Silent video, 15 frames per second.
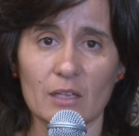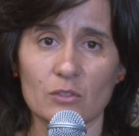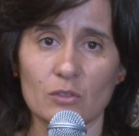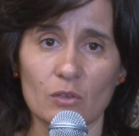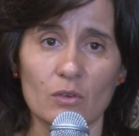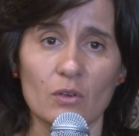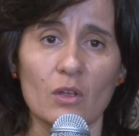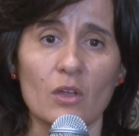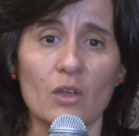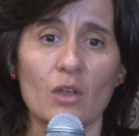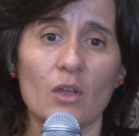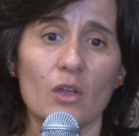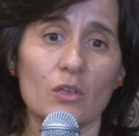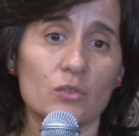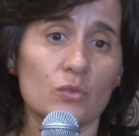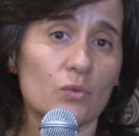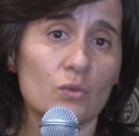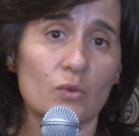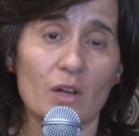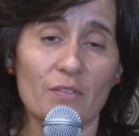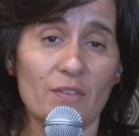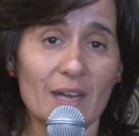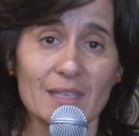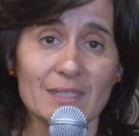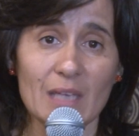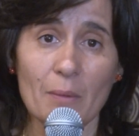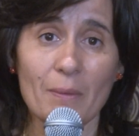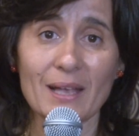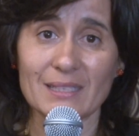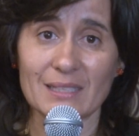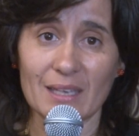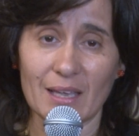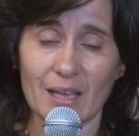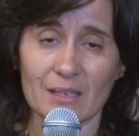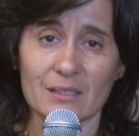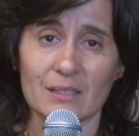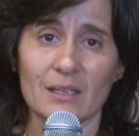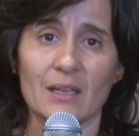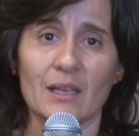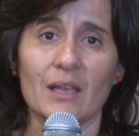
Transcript: que son sus referencias básicas.